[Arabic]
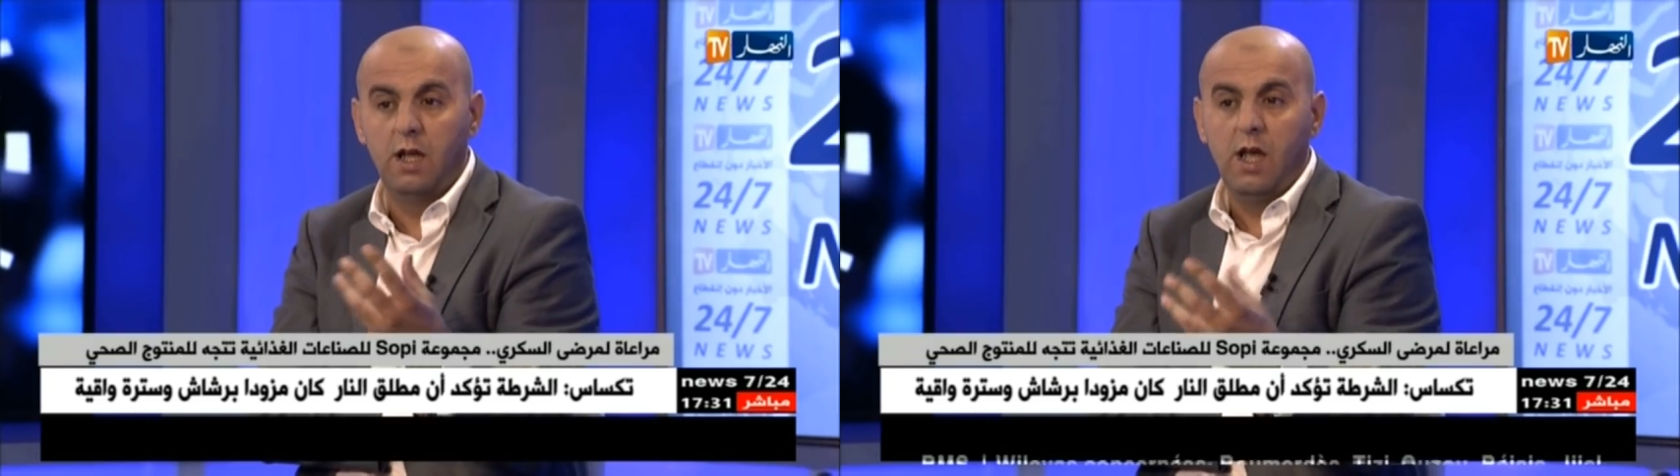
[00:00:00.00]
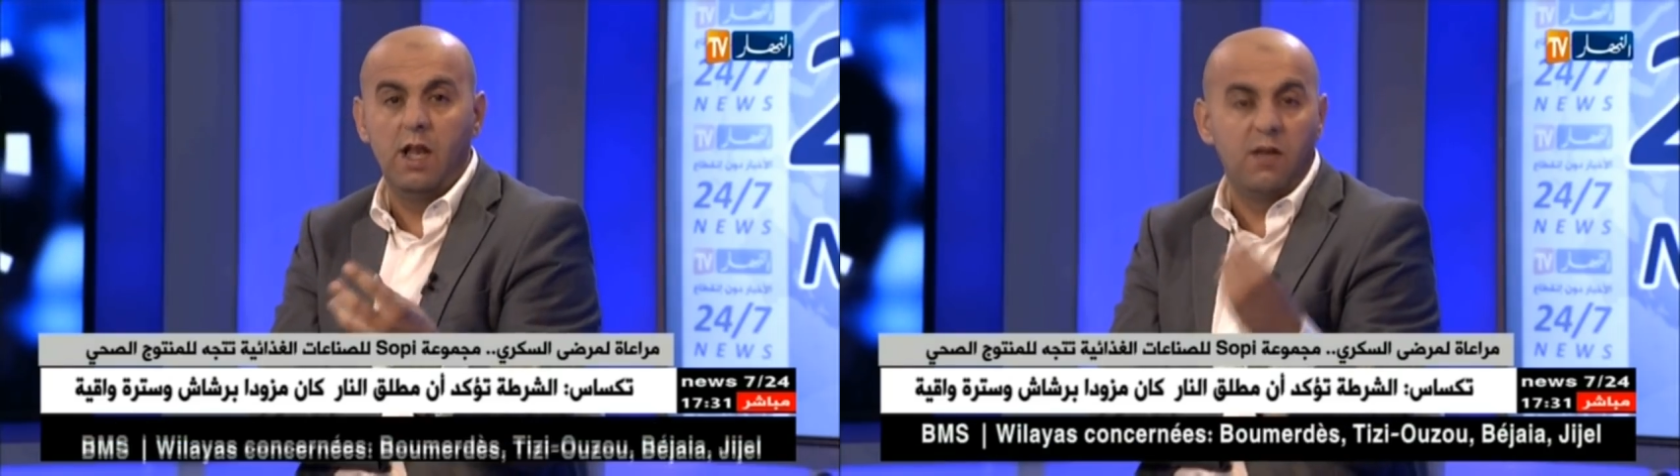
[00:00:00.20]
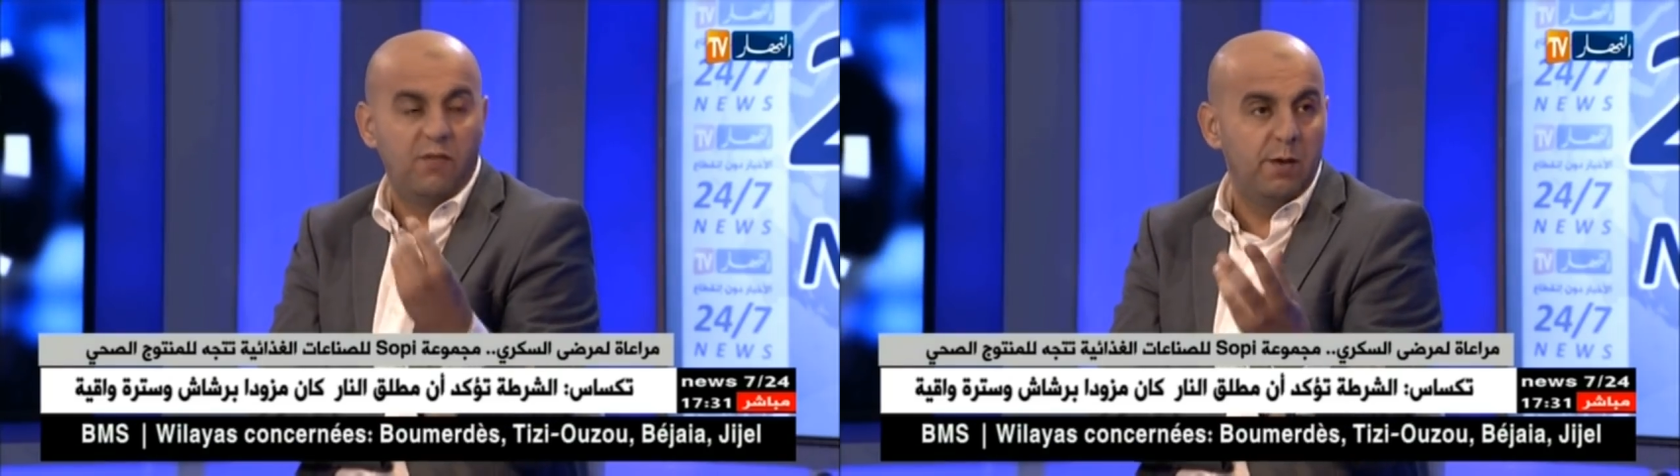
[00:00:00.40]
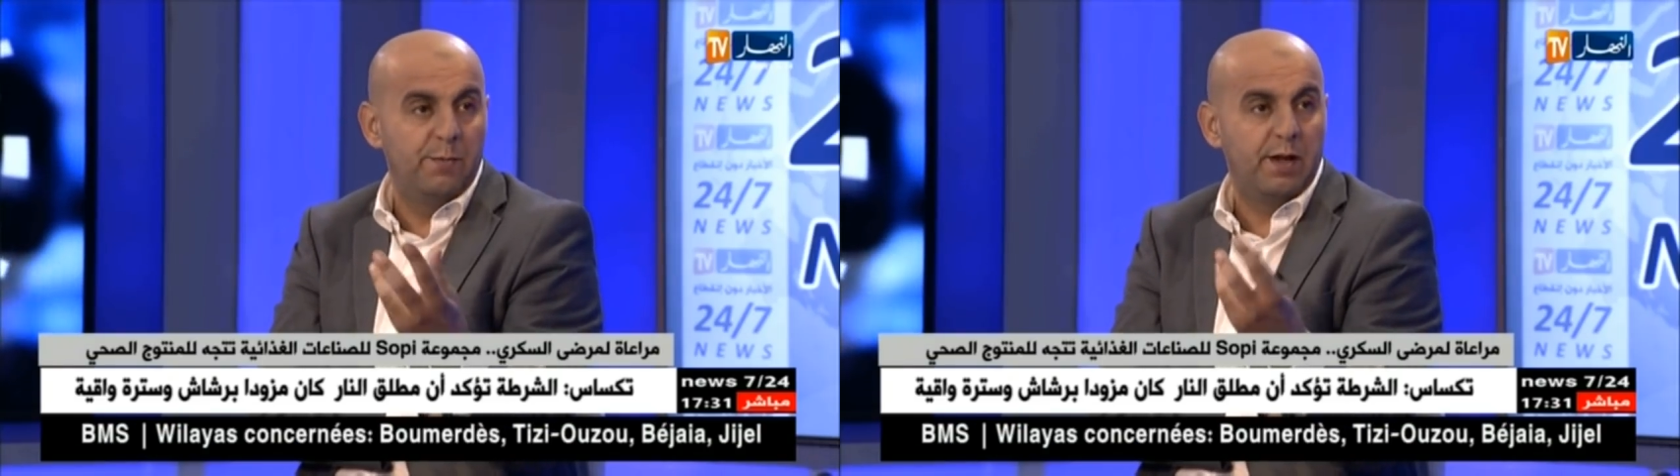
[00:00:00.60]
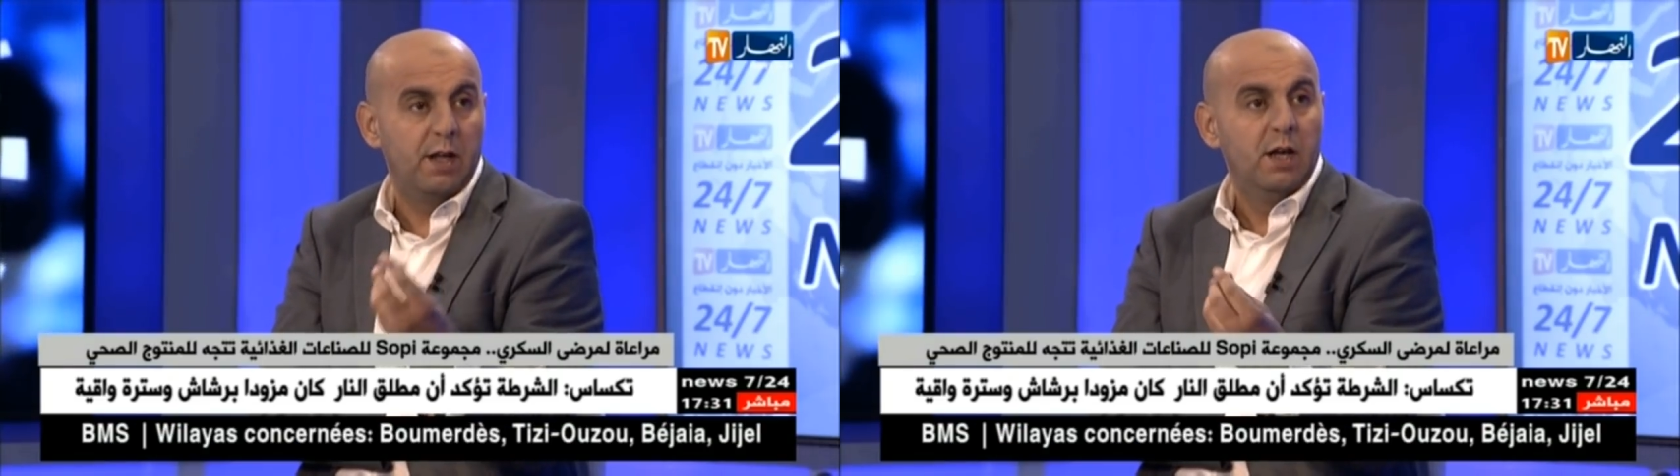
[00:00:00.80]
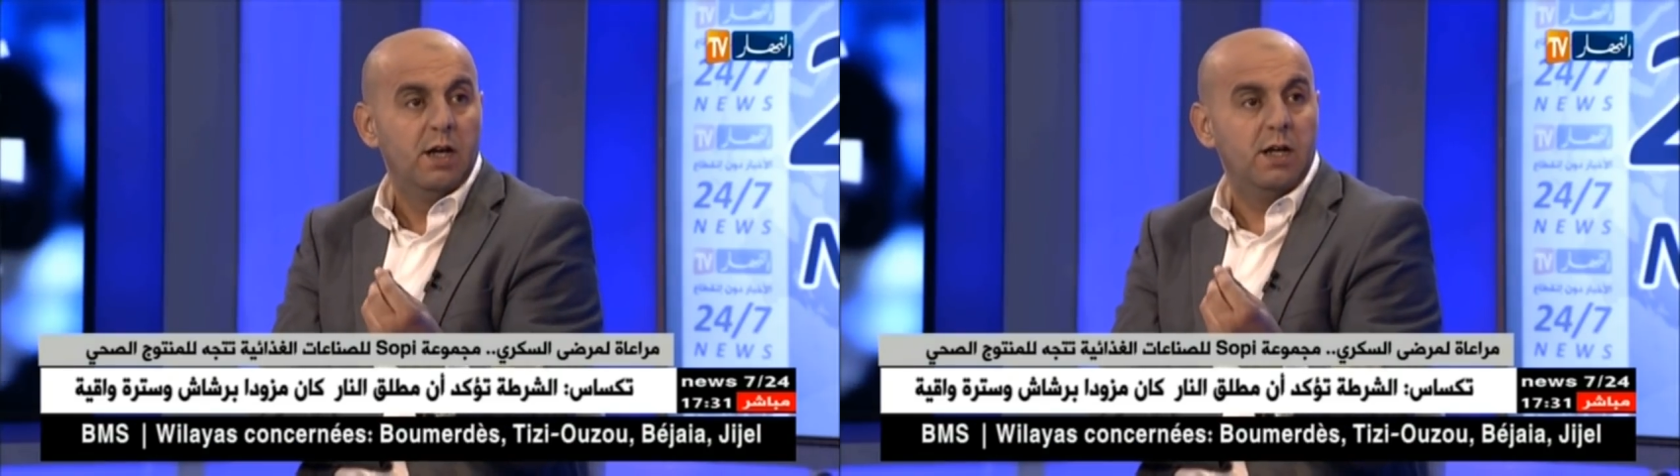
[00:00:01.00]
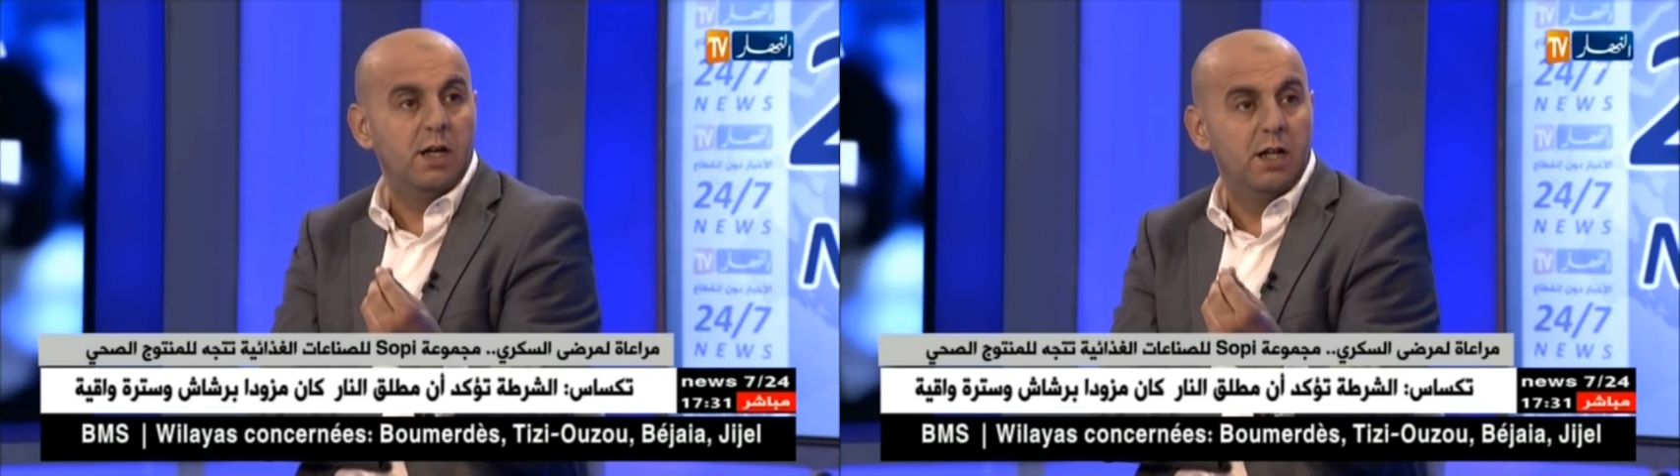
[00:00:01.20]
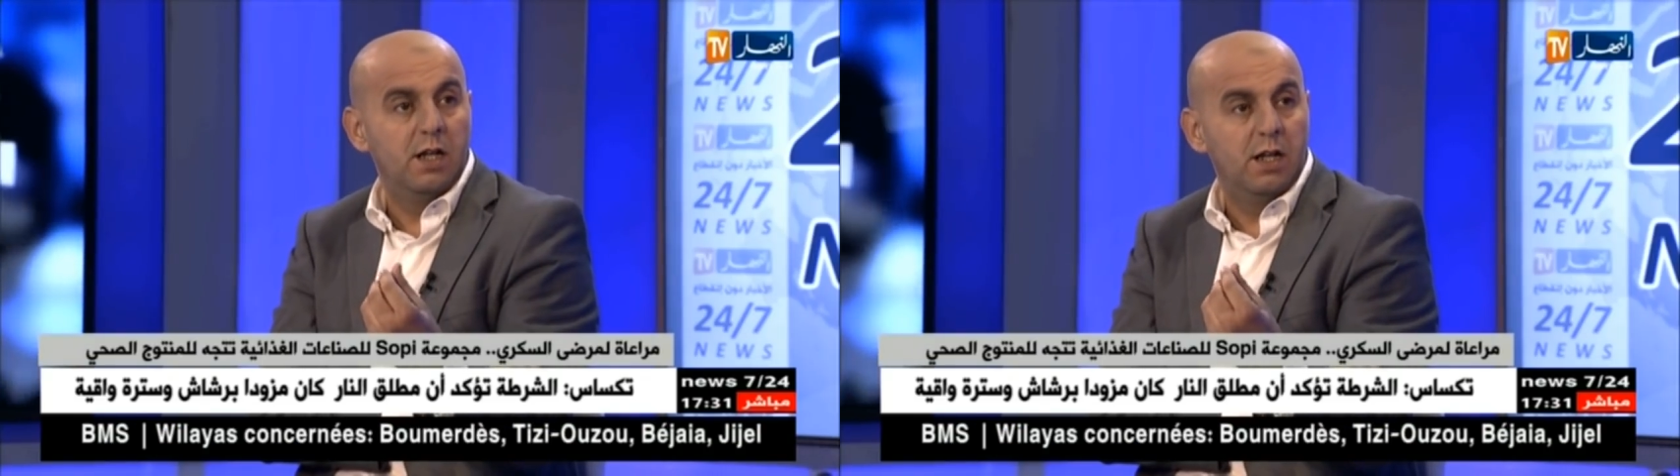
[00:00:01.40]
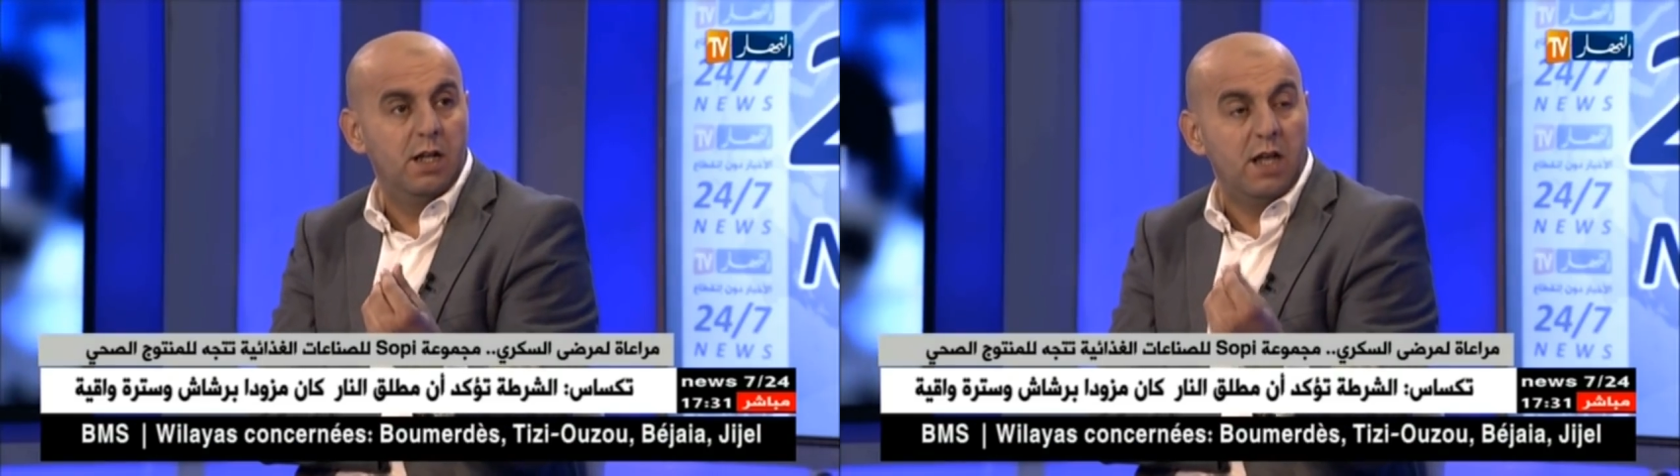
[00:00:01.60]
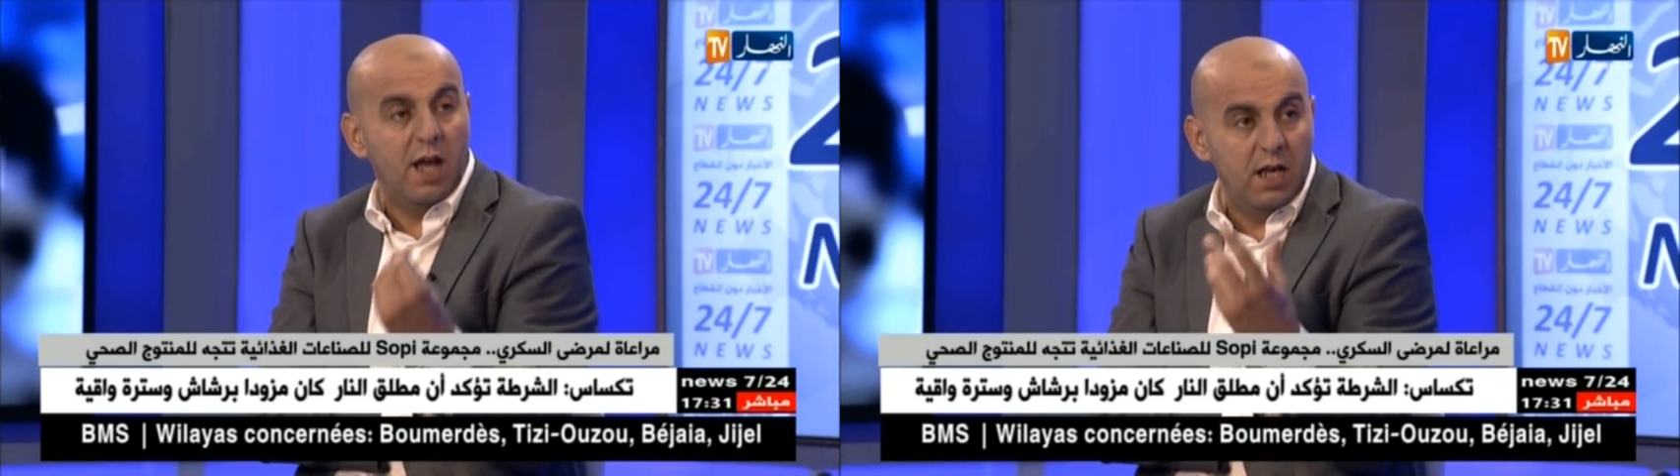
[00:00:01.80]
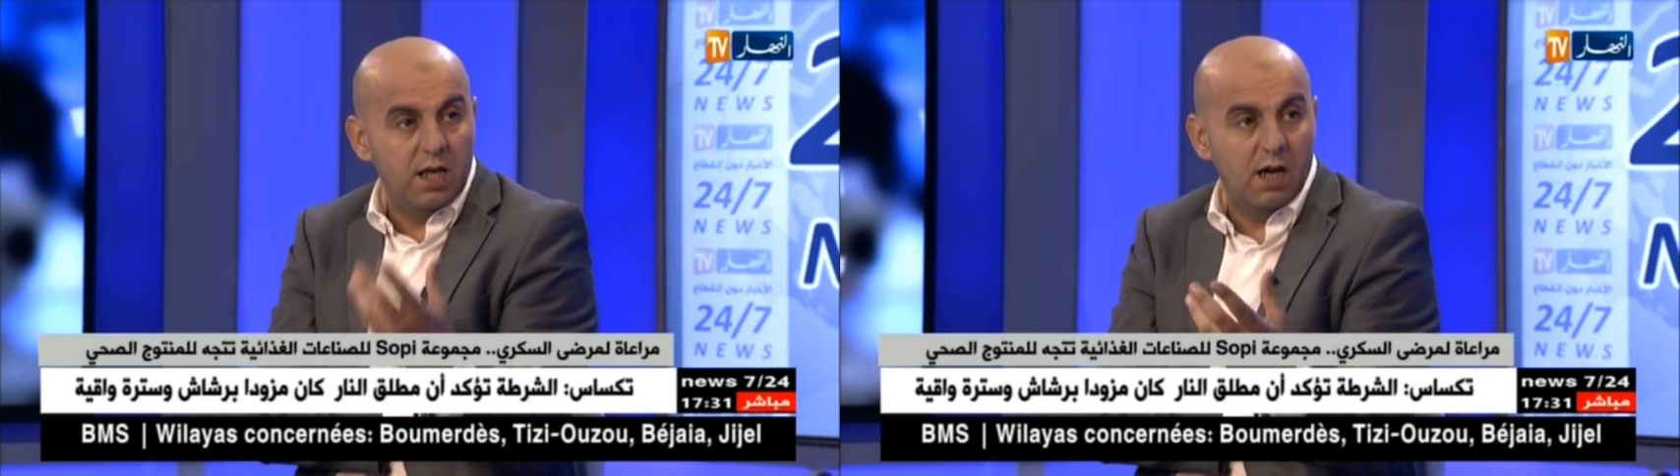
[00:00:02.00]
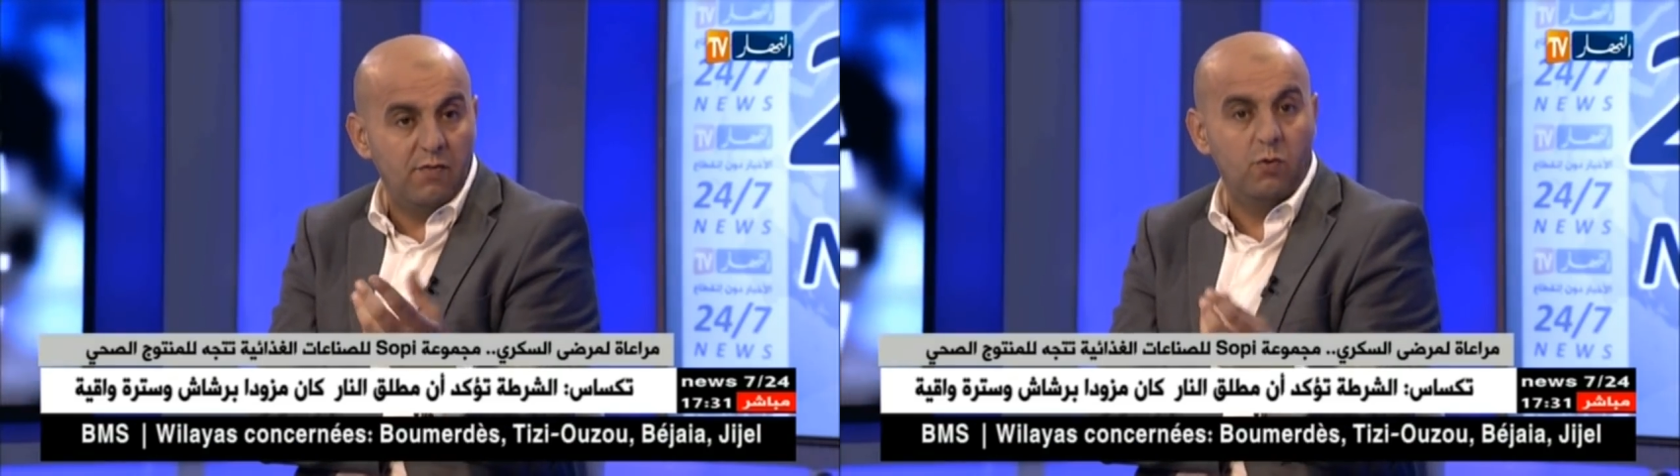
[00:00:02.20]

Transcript: لي فيبر الالياف